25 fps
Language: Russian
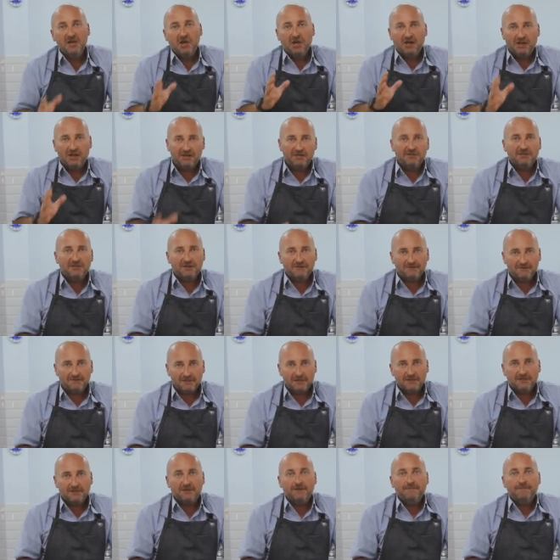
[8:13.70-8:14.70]
Литр
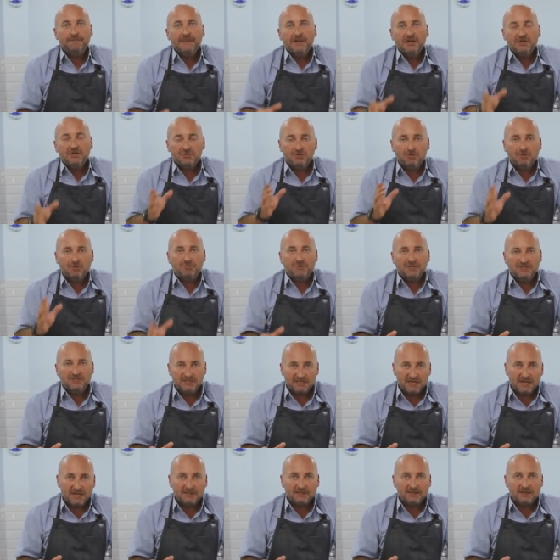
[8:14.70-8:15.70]
воды
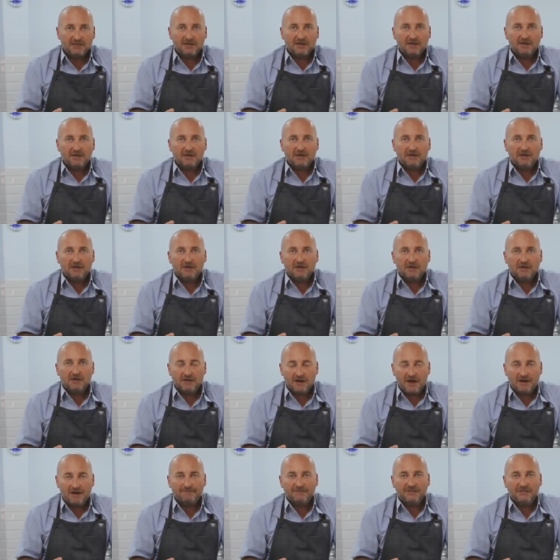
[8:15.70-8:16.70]
150 э,
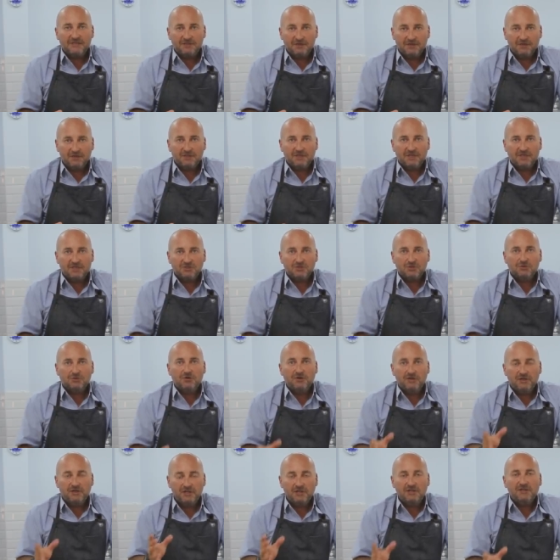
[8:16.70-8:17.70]
грамм нитритной
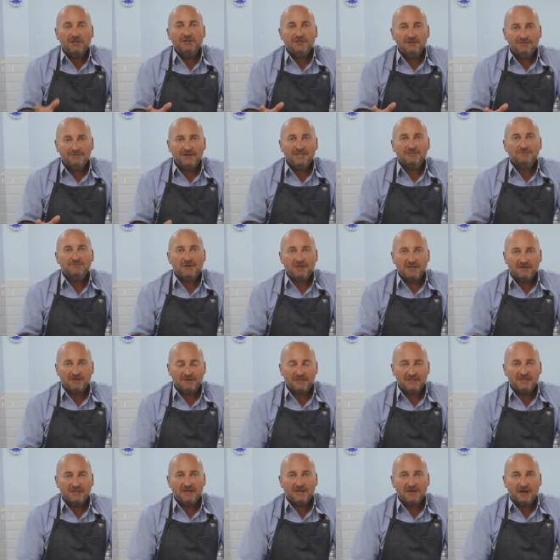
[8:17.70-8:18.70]
соли и
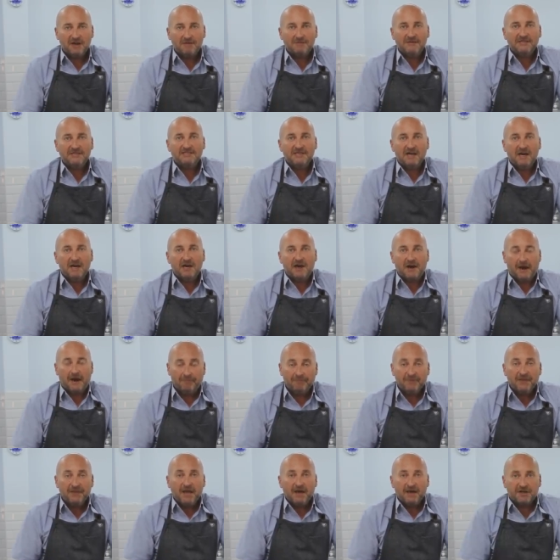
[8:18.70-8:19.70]
2,5 грамма
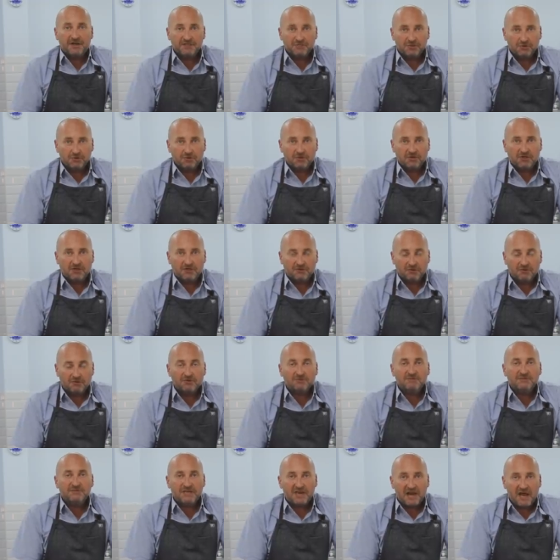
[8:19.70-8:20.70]
сахара. Рассол
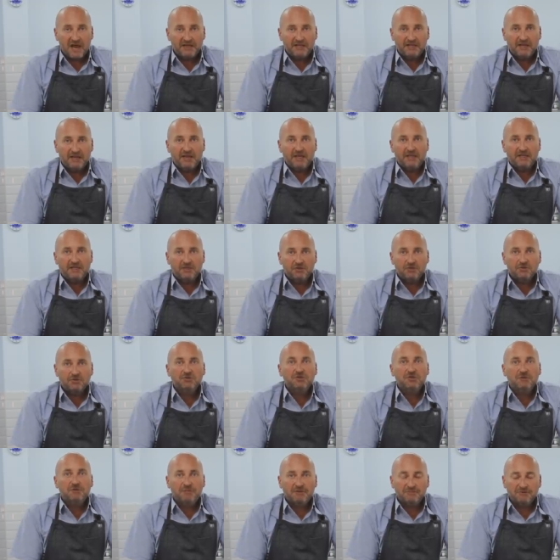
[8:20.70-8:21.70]
готовим заранее и
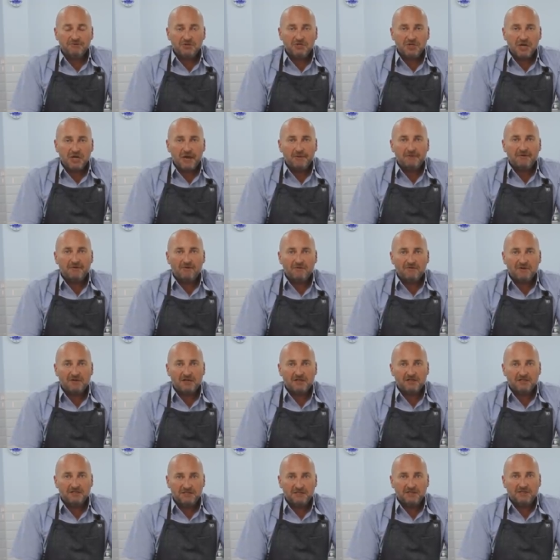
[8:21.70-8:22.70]
тоже помещаем его в
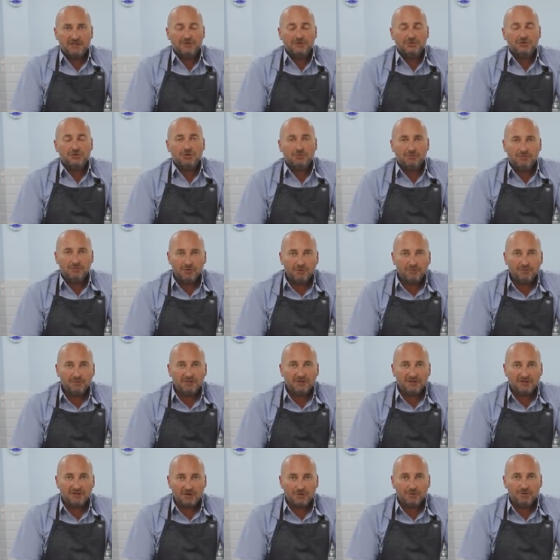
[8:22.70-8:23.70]
холодильник, чтобы он
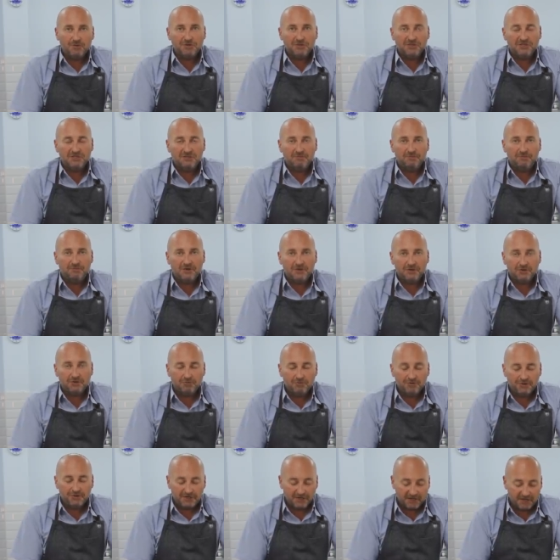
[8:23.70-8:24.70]
был такой же
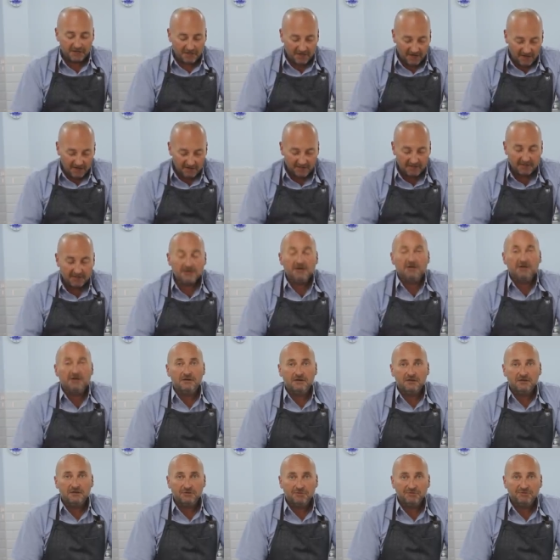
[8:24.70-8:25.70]
температуры, как,
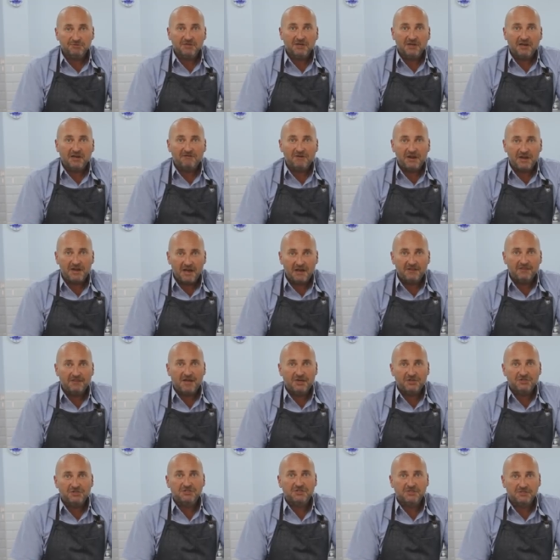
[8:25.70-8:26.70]
э, собственно говоря,
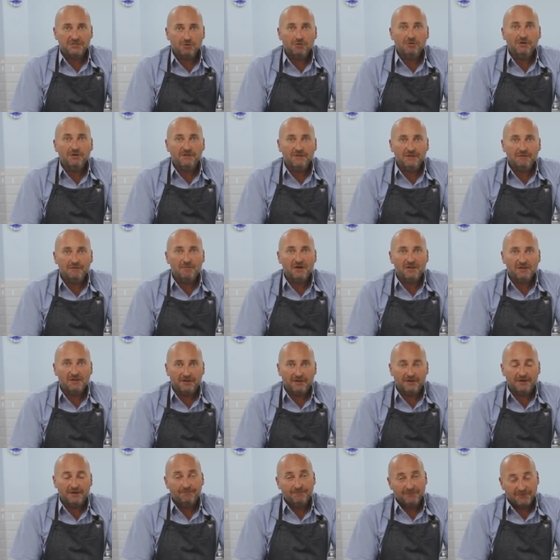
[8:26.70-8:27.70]
наш засоленный
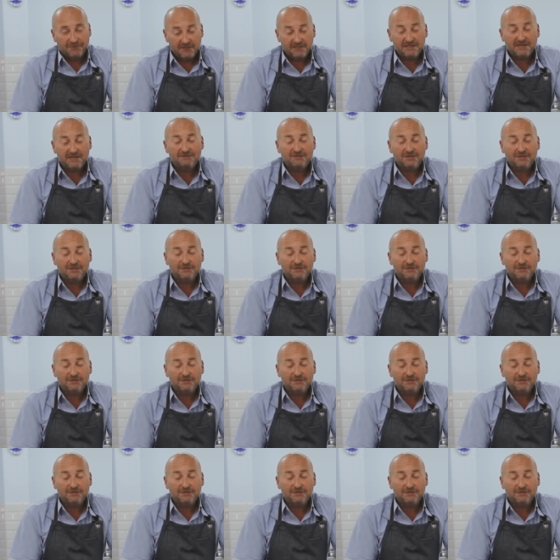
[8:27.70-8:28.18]
балык. До завтра,